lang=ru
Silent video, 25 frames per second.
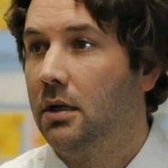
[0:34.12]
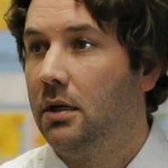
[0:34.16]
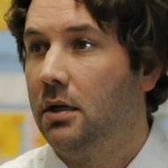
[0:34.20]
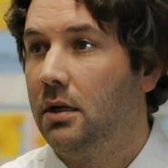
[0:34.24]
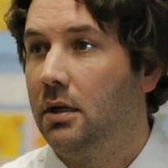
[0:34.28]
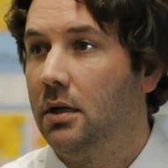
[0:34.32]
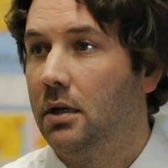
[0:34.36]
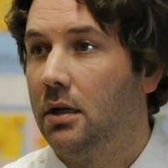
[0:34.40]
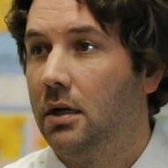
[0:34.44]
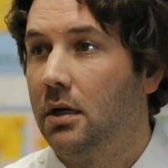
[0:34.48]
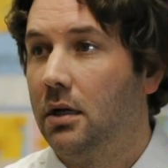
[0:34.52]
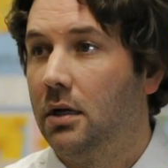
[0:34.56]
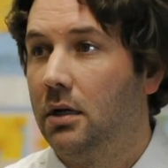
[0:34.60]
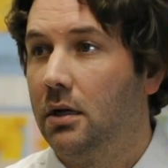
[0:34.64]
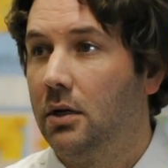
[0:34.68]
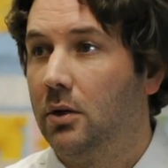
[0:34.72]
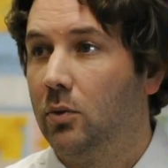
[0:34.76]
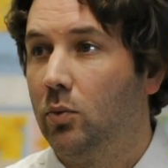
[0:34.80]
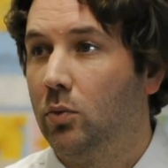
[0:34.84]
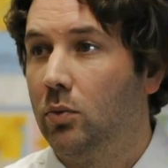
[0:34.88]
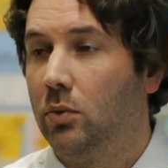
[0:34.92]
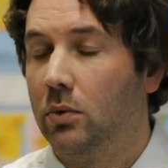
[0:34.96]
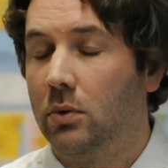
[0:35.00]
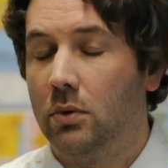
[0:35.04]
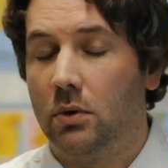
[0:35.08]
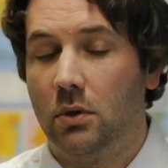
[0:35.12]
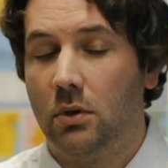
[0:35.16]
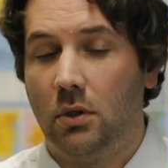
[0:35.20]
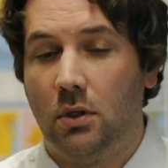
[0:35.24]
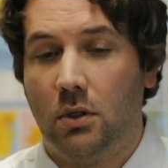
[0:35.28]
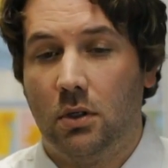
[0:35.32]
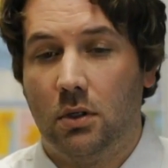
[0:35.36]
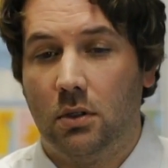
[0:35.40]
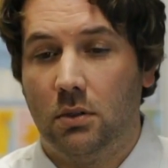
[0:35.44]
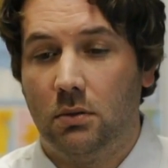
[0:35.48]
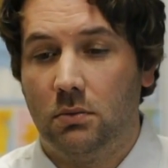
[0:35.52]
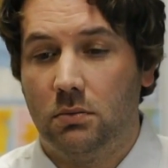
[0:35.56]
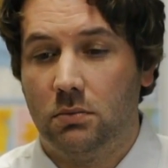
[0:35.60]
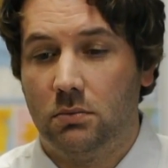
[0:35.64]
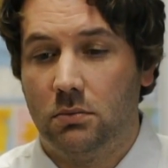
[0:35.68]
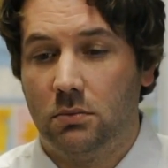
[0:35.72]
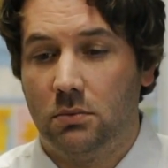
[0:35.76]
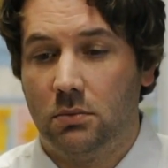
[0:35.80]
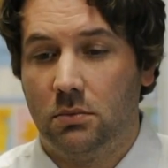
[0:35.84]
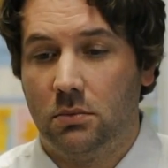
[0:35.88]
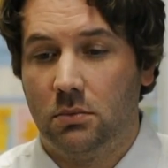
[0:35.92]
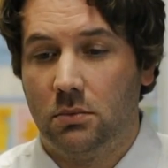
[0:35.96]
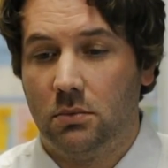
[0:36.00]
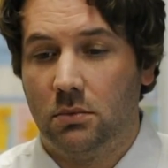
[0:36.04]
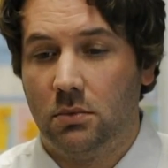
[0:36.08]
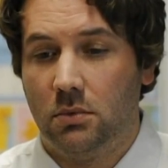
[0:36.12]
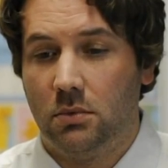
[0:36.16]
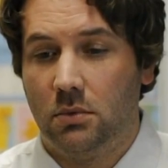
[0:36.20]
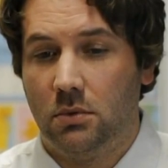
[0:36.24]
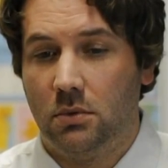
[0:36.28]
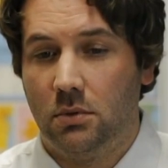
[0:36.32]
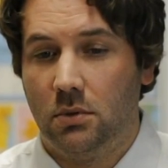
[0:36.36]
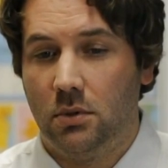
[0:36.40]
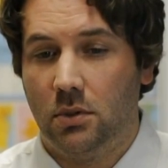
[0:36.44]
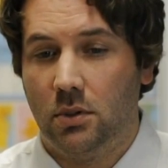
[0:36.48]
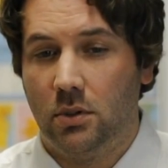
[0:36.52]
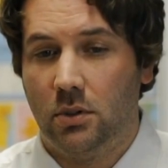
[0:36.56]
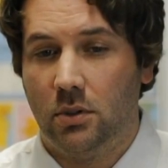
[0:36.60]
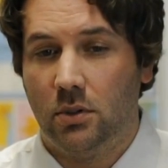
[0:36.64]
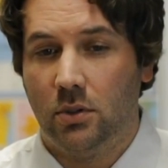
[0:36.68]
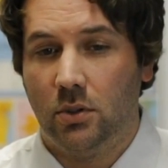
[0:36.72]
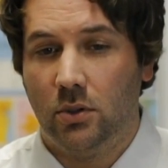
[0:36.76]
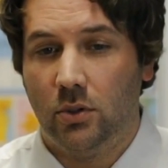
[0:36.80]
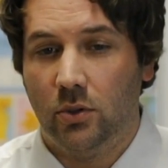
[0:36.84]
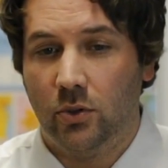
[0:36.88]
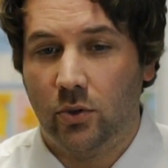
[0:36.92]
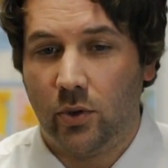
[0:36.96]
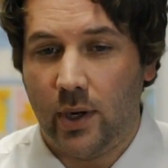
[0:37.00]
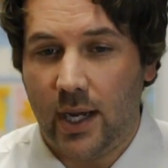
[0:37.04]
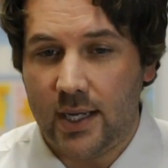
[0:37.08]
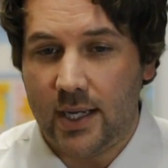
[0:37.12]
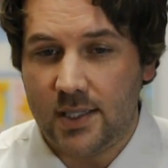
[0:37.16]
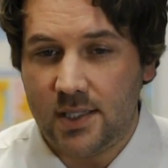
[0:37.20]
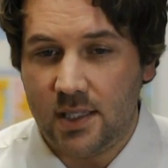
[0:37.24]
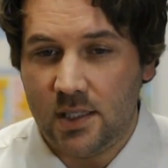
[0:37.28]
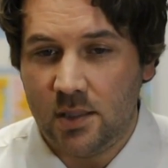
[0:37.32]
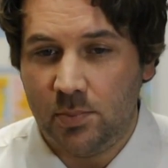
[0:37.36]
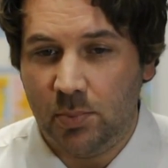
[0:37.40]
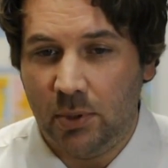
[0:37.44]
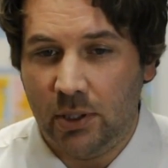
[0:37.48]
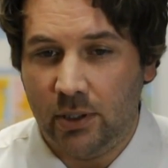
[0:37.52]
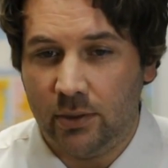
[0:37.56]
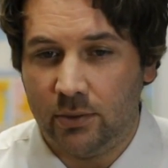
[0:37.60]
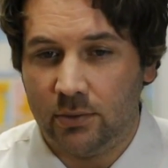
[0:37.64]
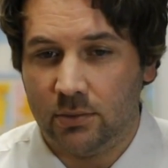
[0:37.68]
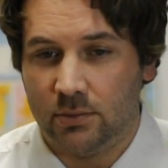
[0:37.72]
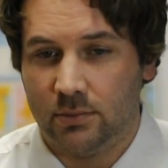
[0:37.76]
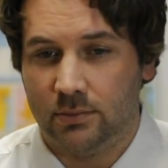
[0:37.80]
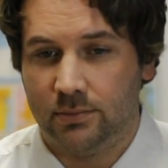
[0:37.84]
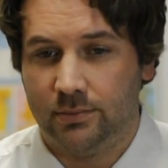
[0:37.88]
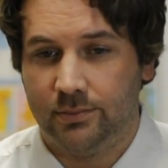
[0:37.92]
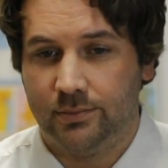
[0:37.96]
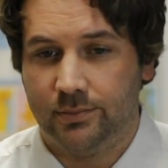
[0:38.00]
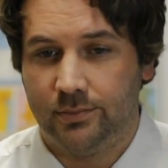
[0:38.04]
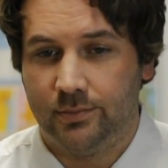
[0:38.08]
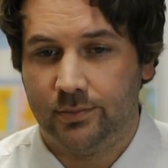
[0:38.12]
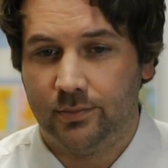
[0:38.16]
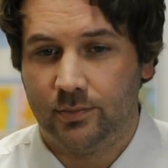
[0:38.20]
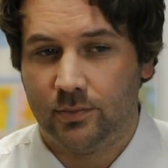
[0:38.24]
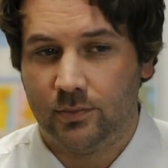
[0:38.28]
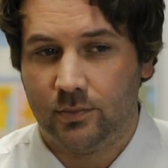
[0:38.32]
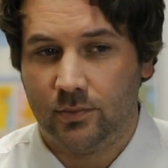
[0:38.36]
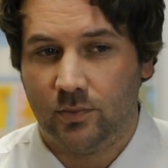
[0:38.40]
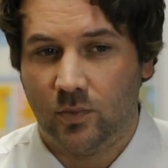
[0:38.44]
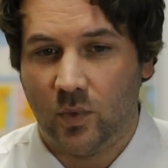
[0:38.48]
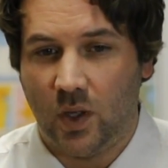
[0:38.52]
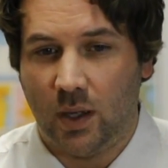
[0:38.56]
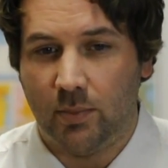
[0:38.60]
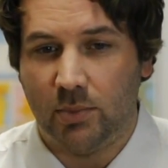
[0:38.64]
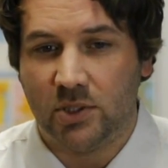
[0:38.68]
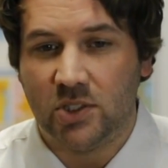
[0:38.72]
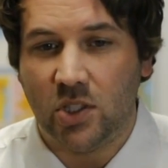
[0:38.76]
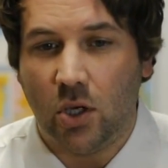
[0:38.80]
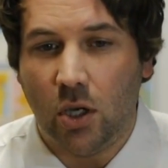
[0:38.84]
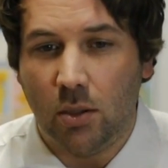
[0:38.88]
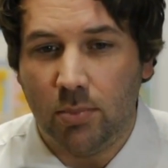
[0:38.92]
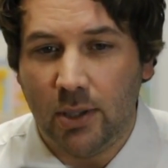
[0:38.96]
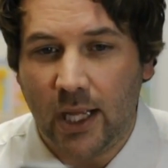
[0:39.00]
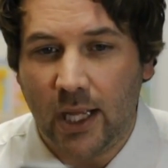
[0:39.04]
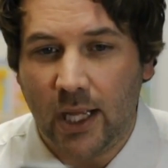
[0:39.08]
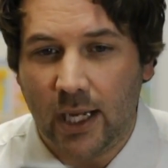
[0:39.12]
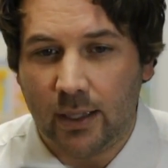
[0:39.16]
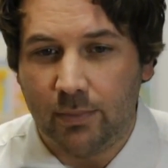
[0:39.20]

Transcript: сказать очевидную ложь. Трава синяя. Я высокий